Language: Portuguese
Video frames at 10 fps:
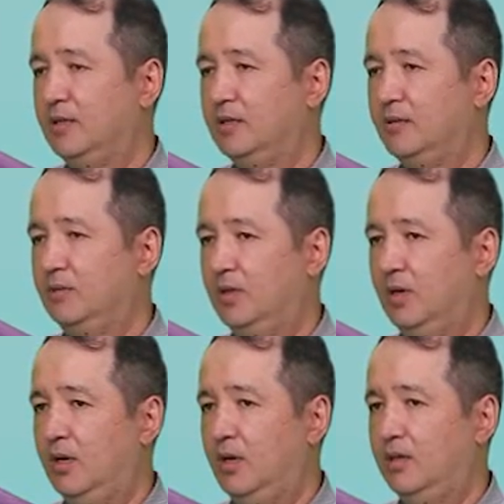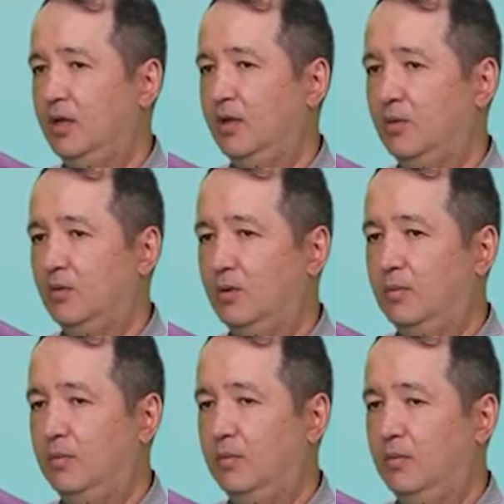Então, é, tenho
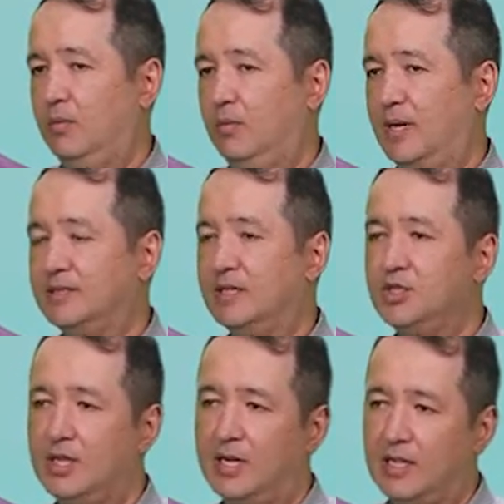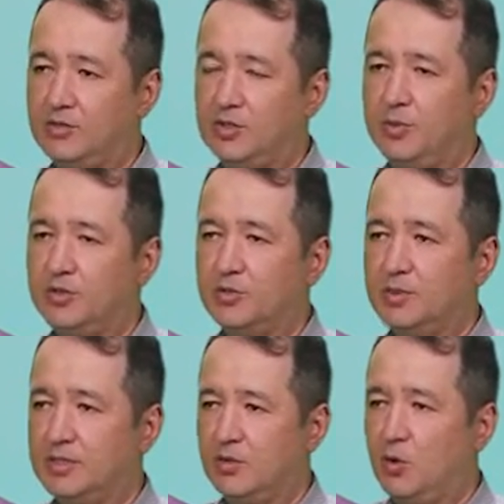bastante relatos de
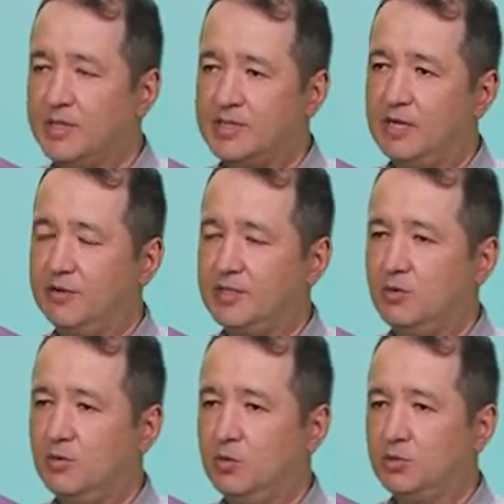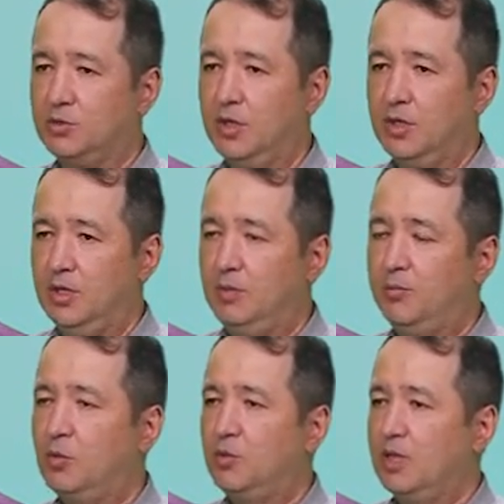pessoas que começaram a fazer o curso. Em
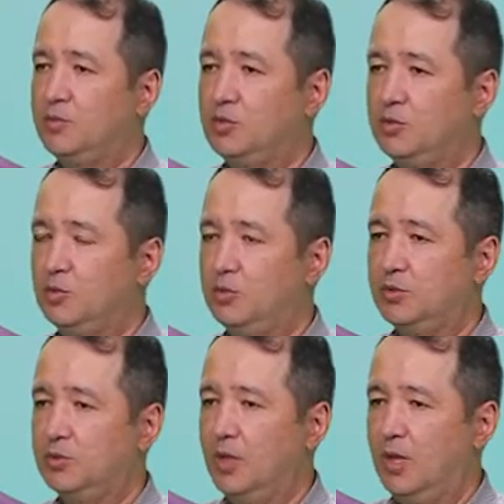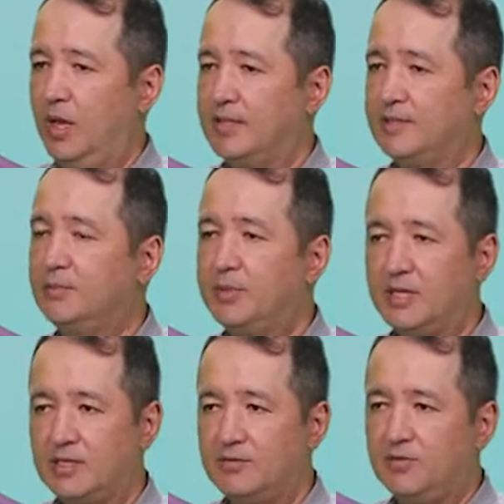pouco tempo de curso, as
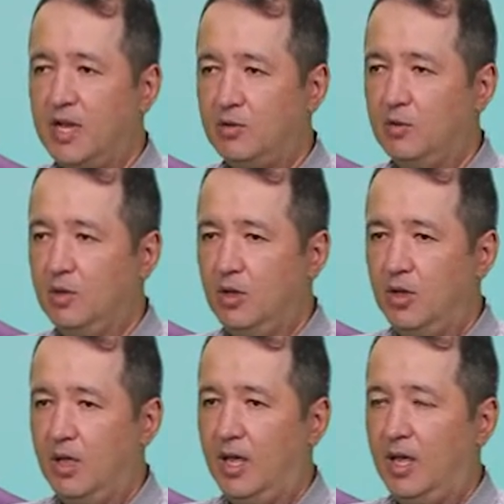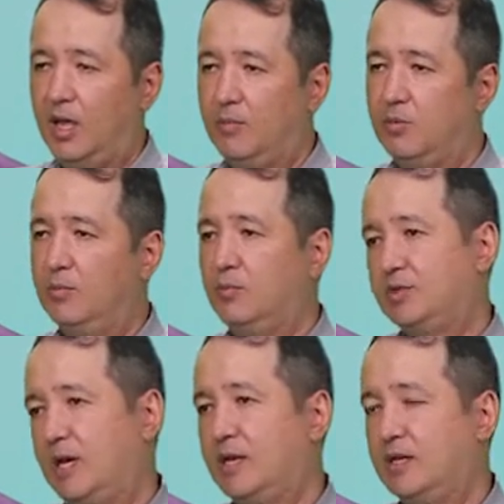empresas vieram é, bu
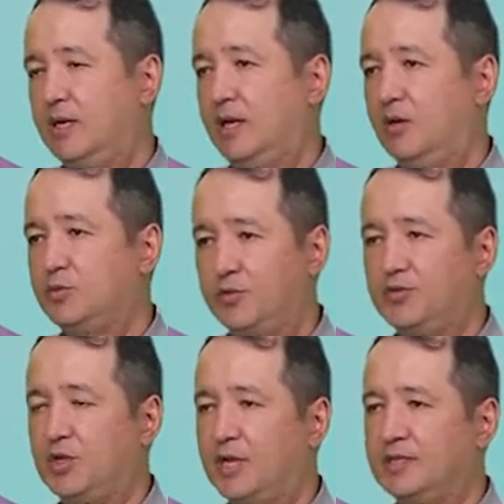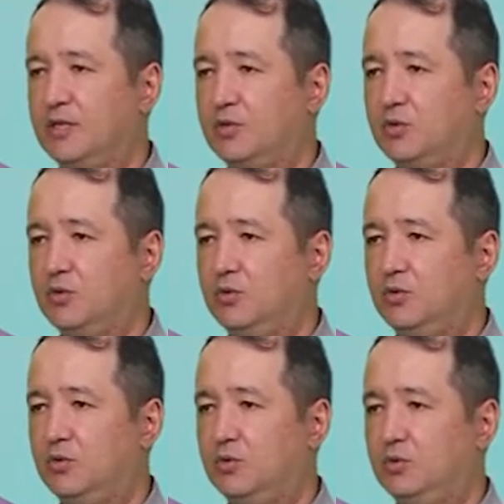buscar é, os profissionais dentro
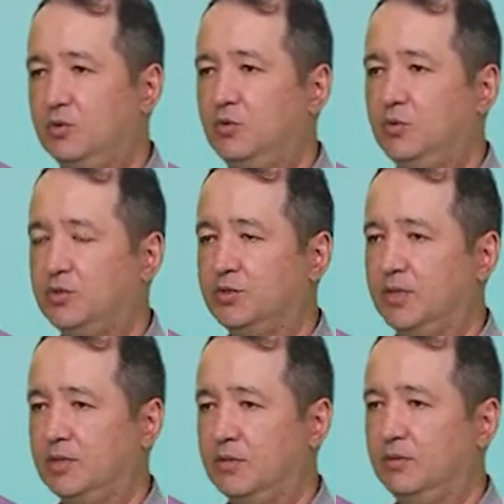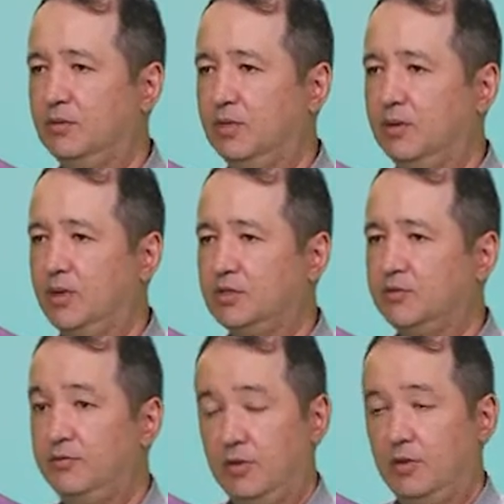do, do, do, curso. Né? Então, eu
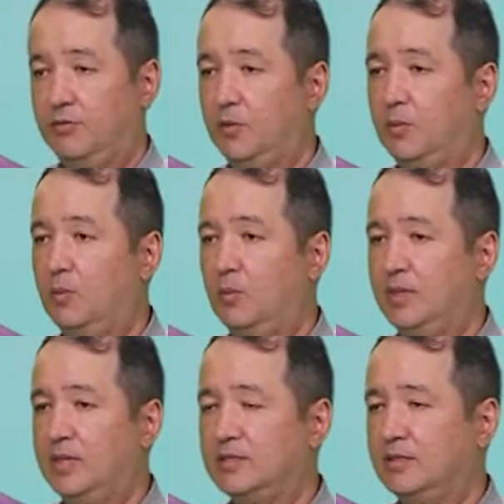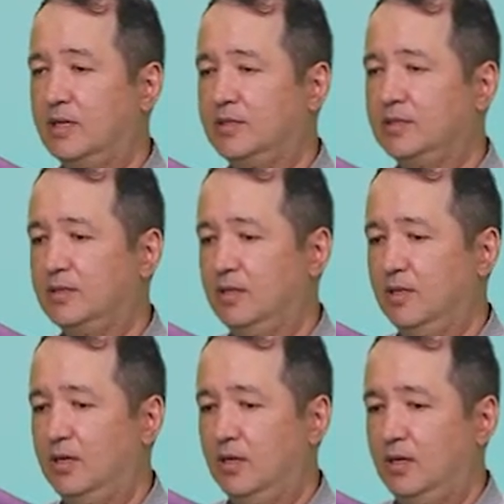acho que foi uma das, das,
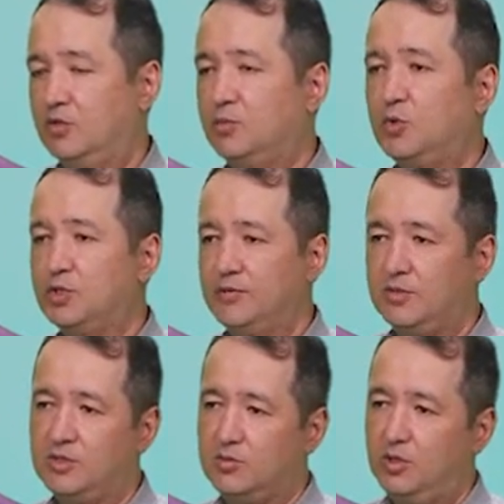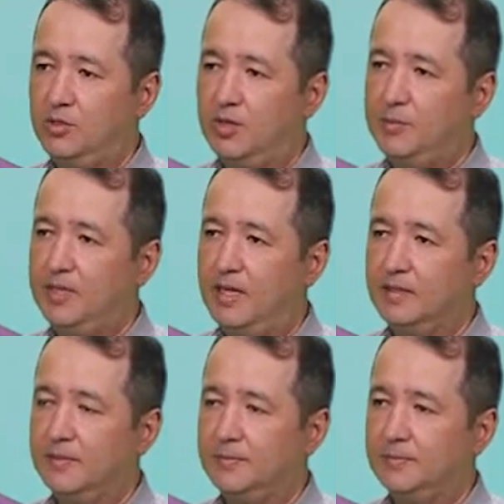dos motivos de escolher o
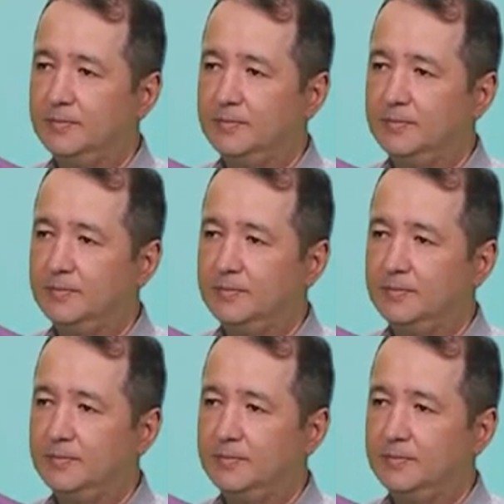LabData.